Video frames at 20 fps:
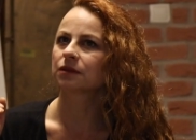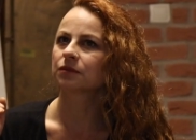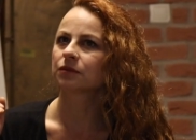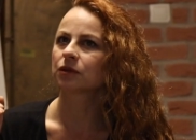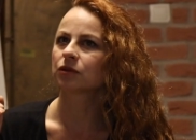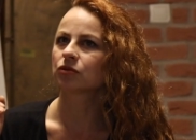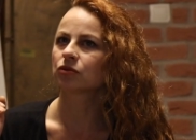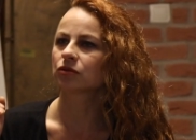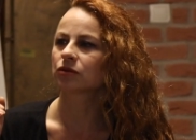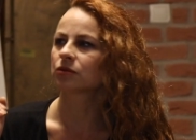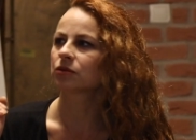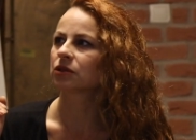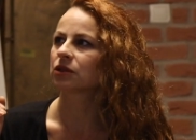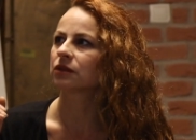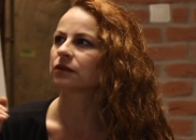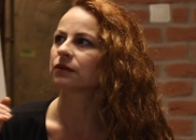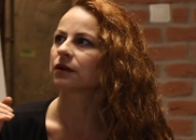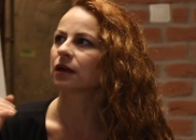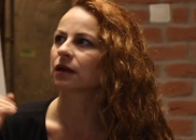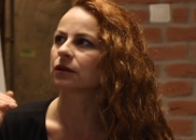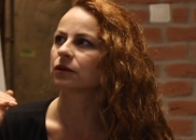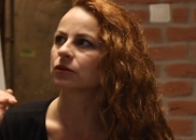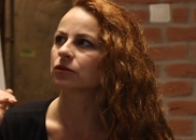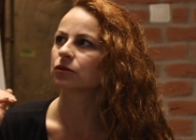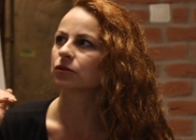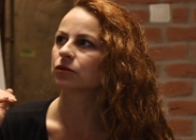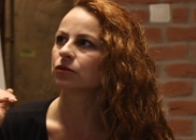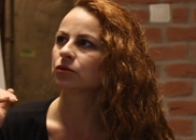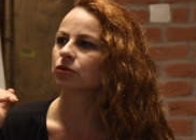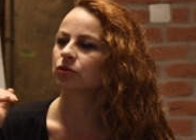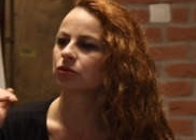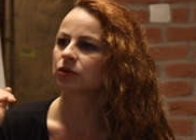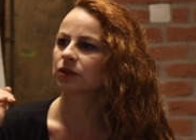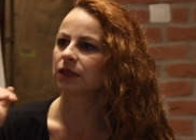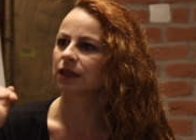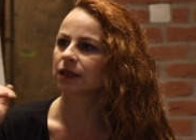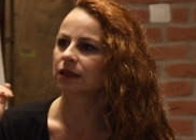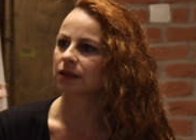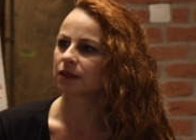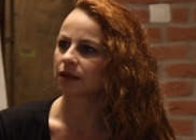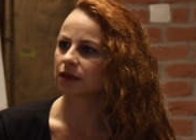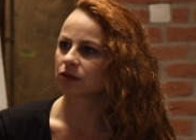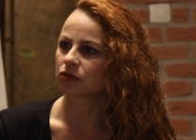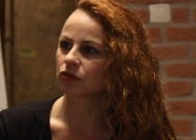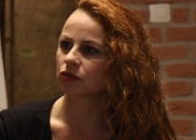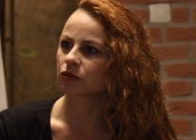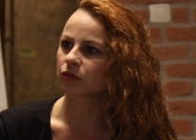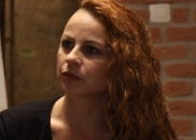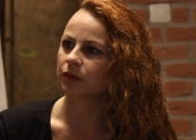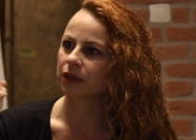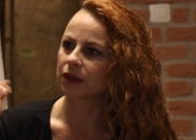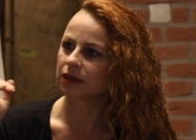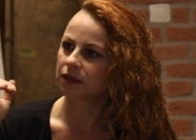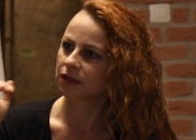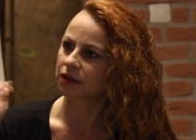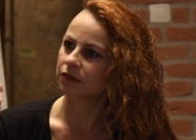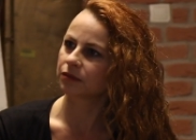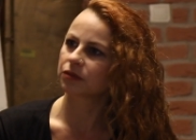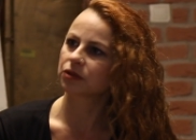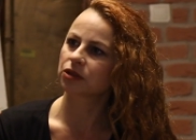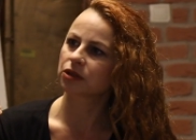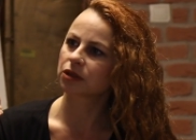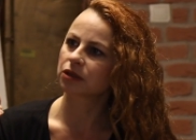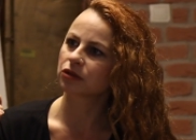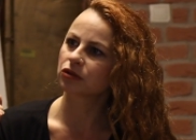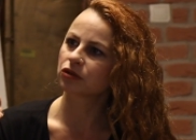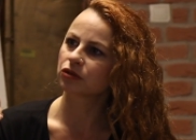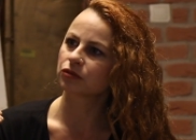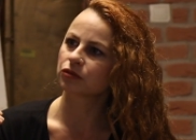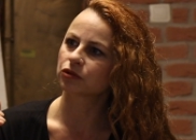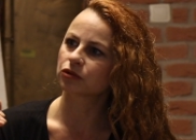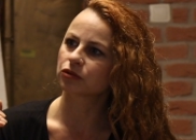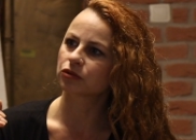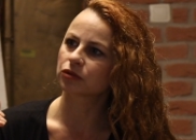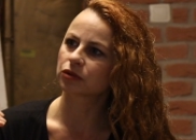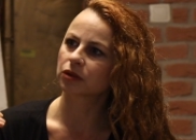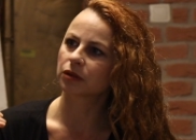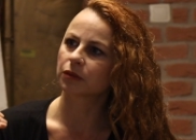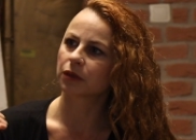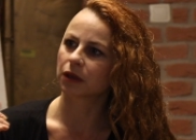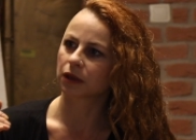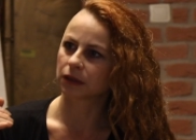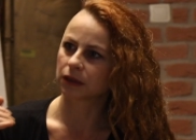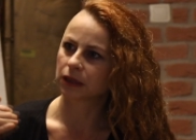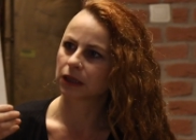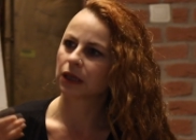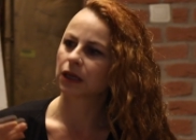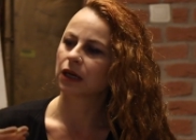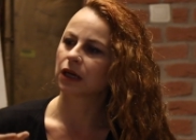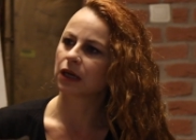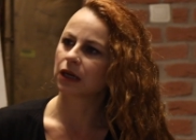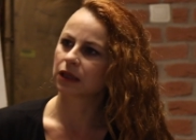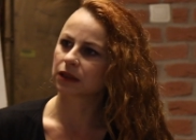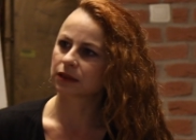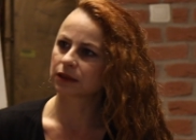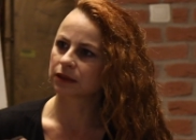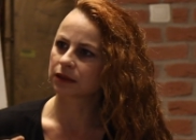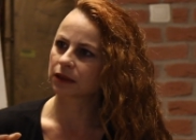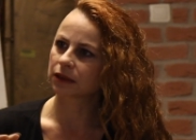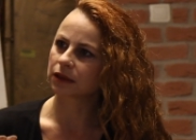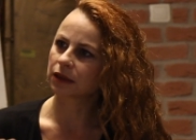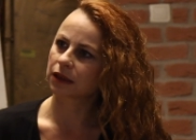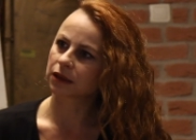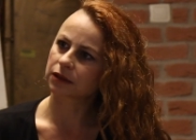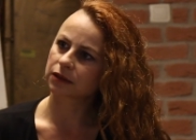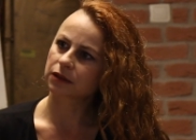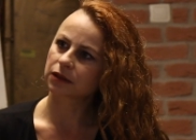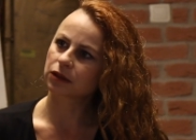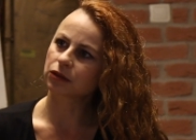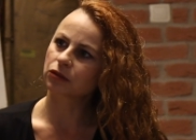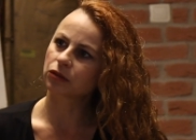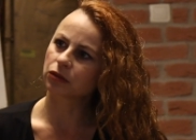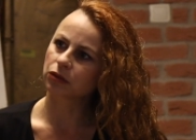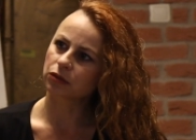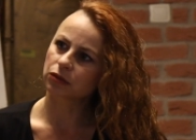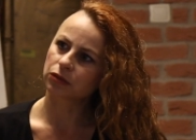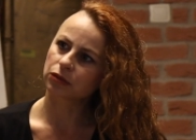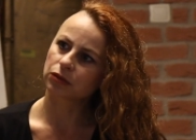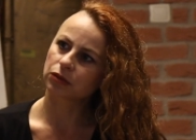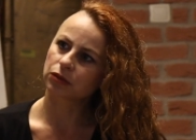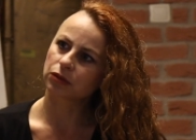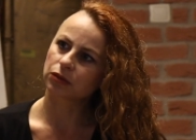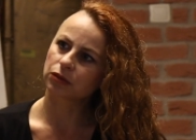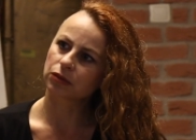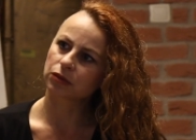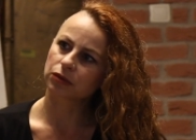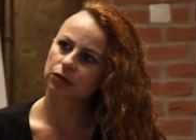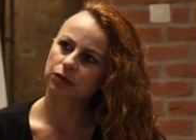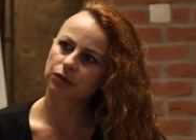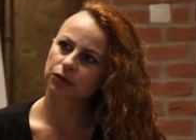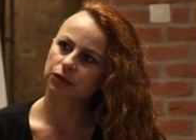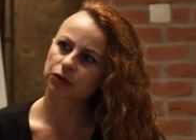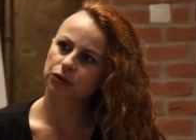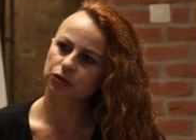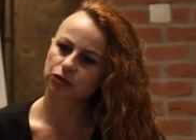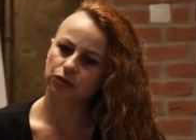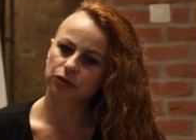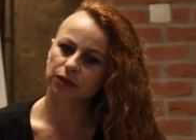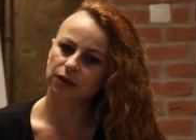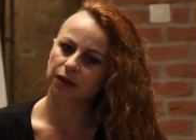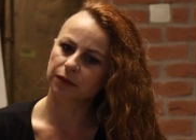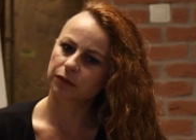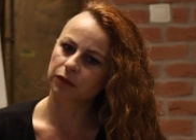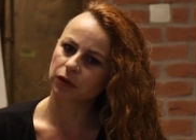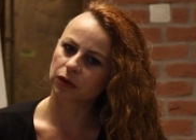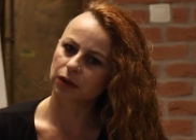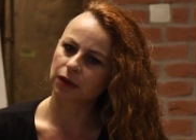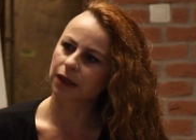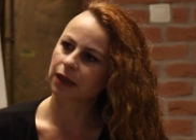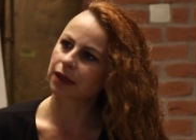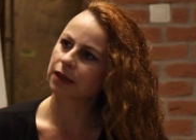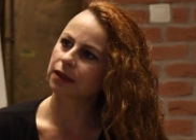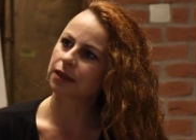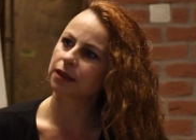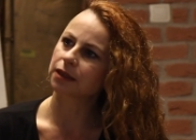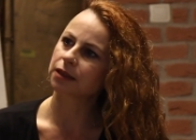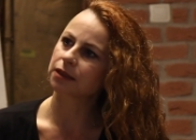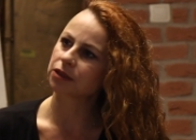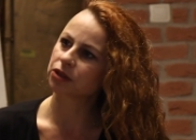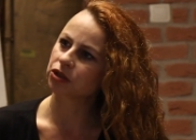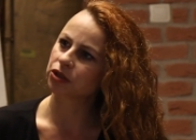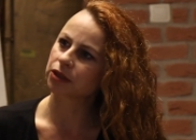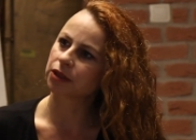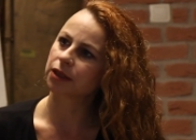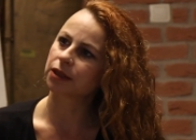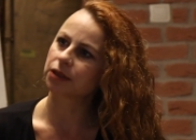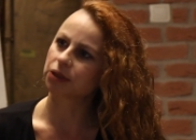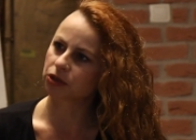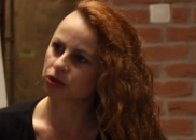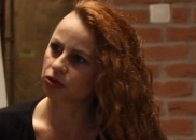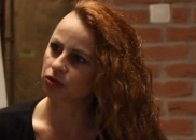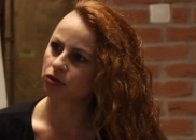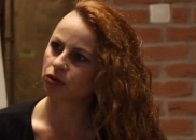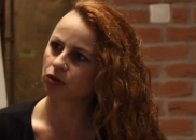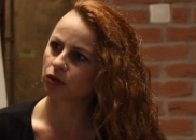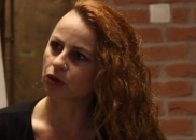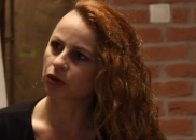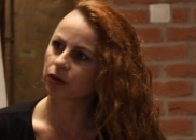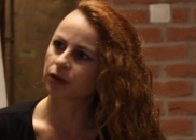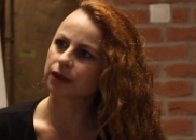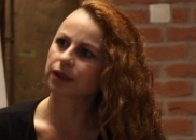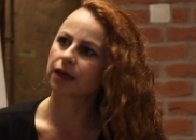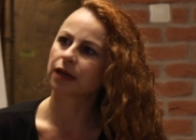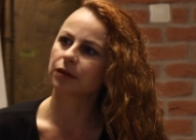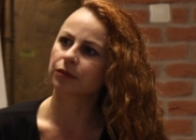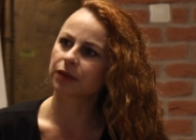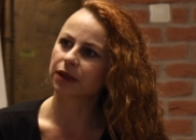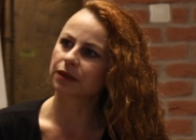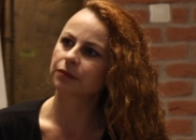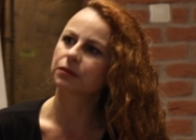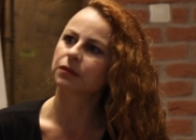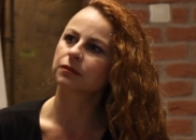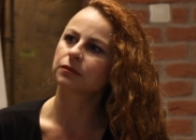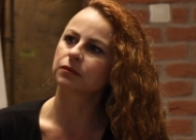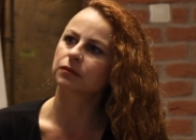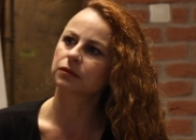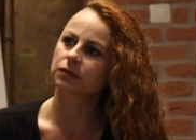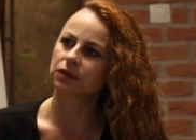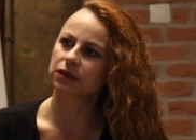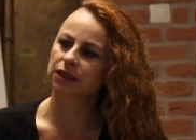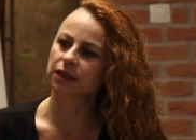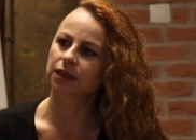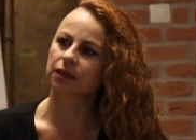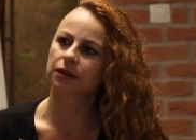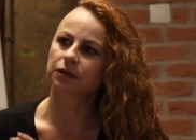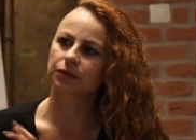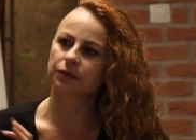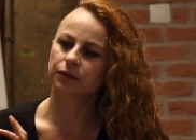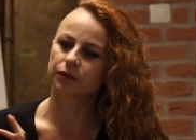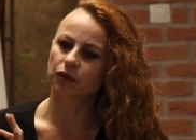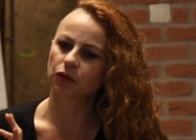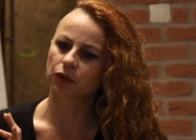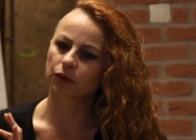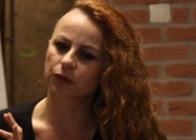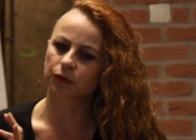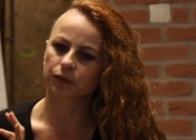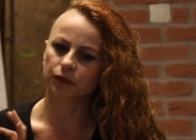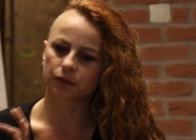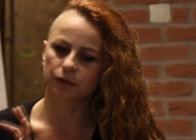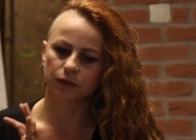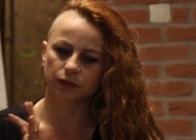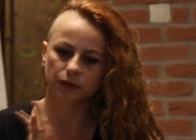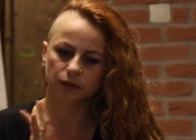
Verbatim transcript: resimde şöyle bir şey var. Yüzeyde çok belirgin bir şey görmüyorsunuz ama alttan alttan o, o küçük sembollerle içine işliyor. Yani ben direkt o